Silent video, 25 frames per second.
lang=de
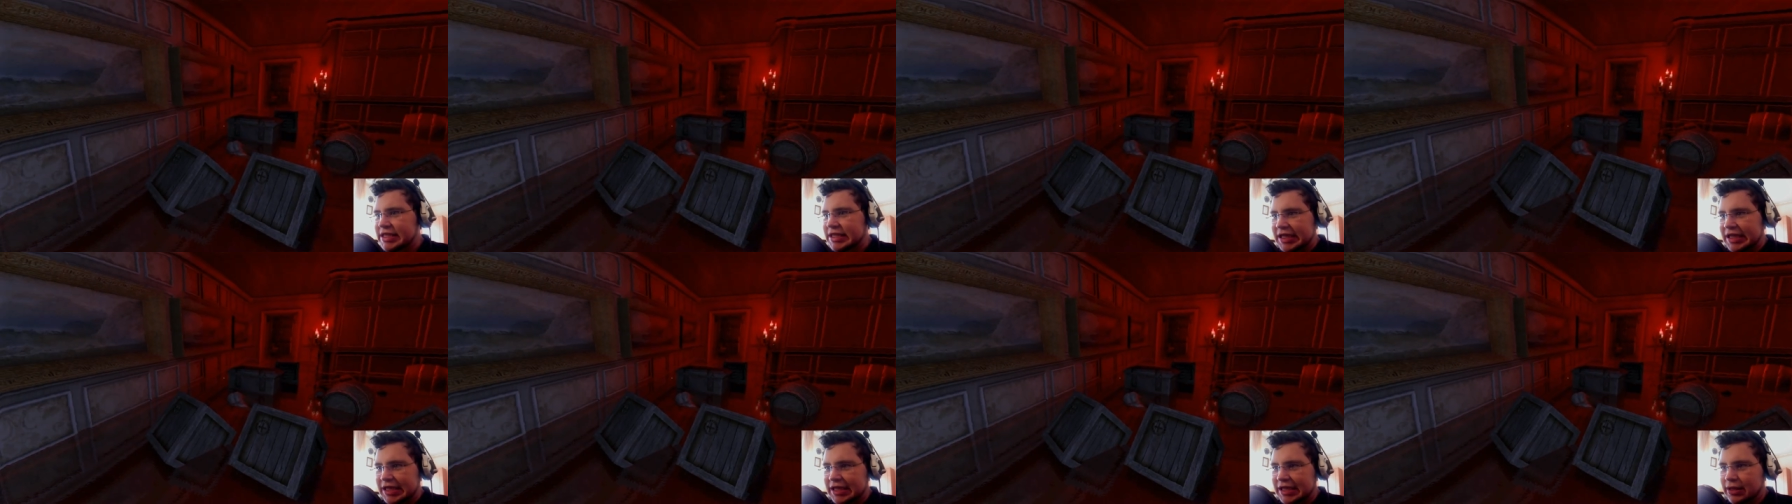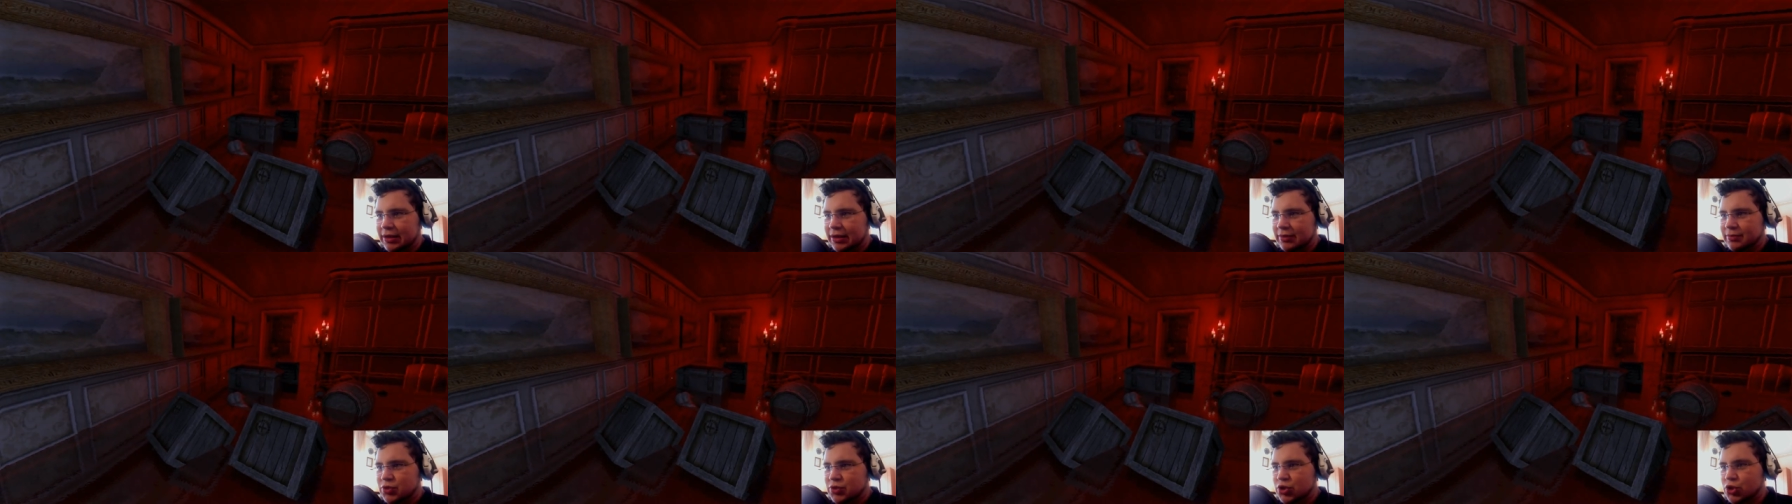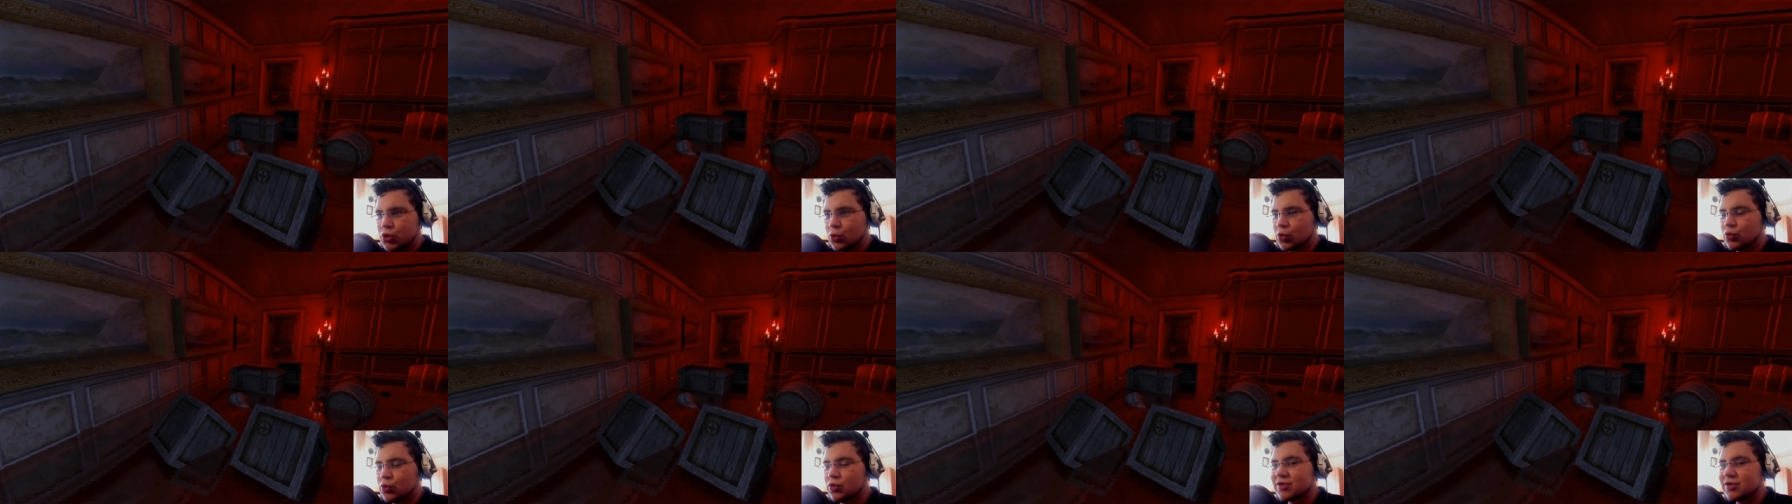ähm,
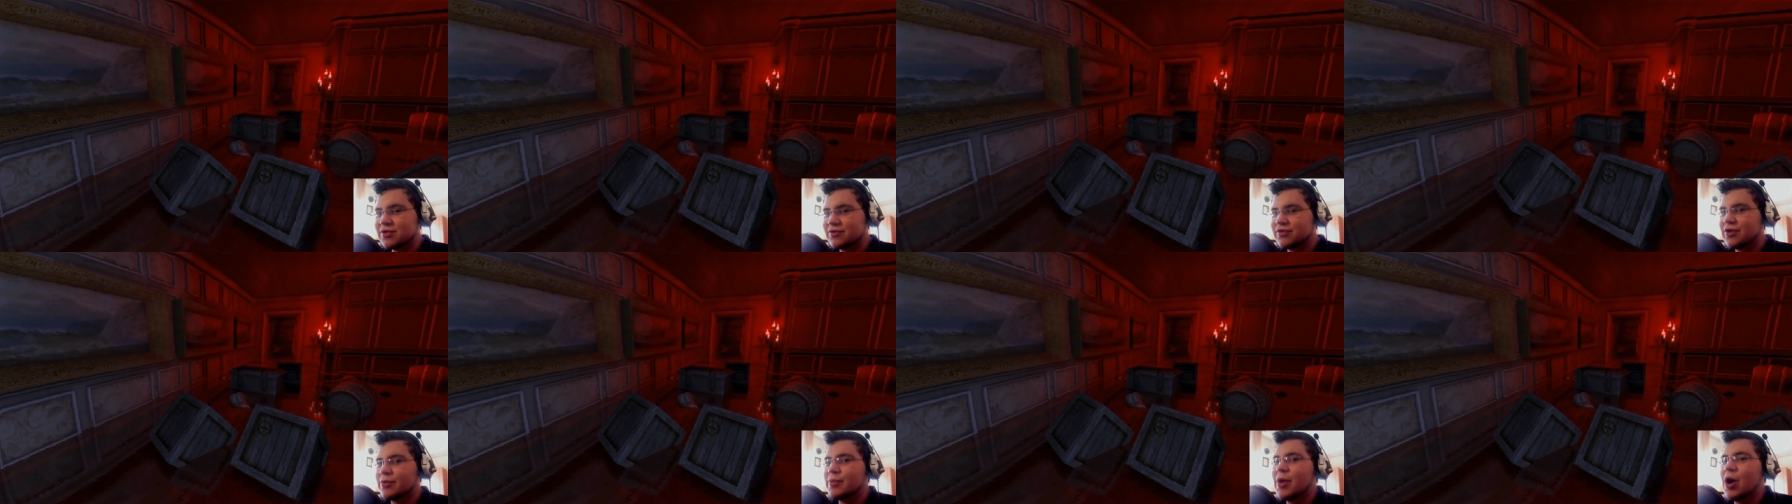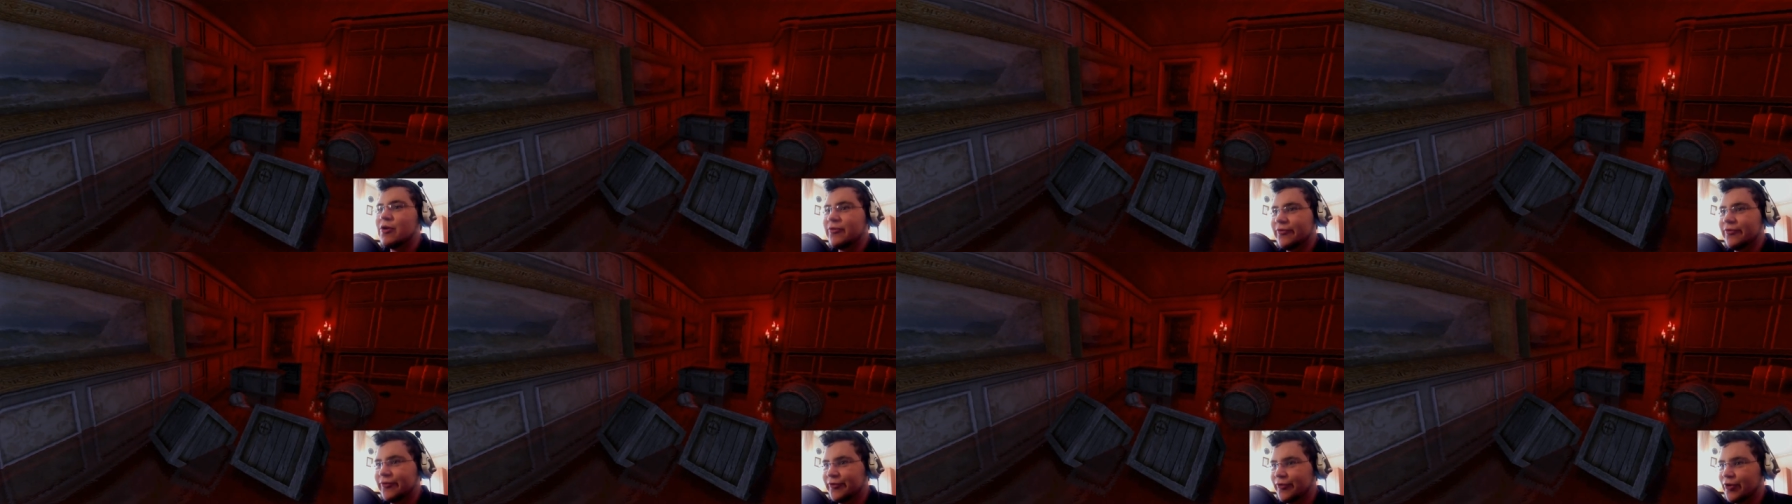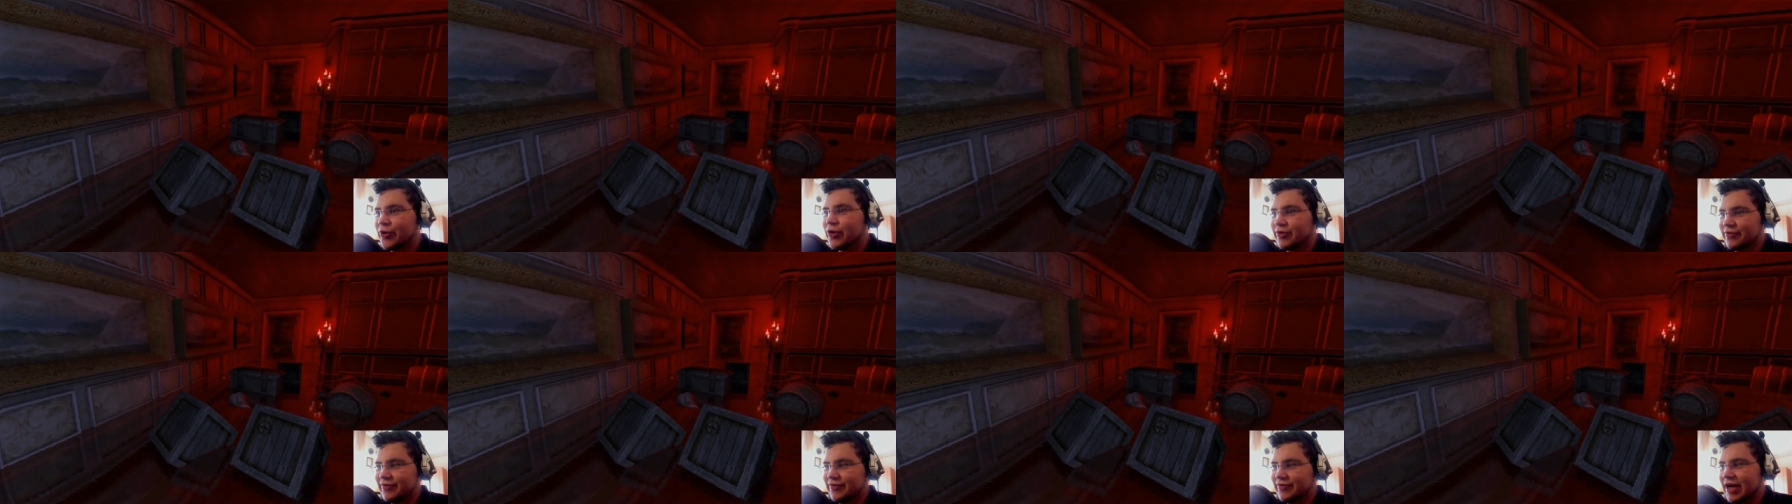schon kurz vorm
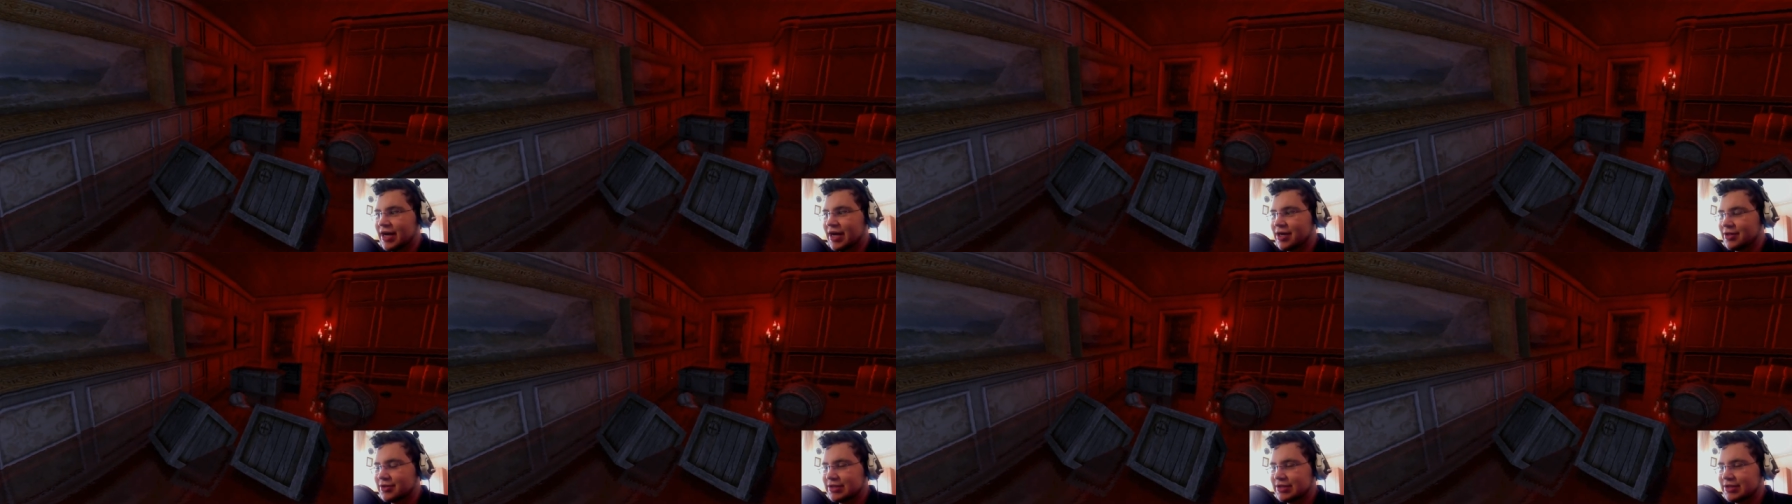Aufhören war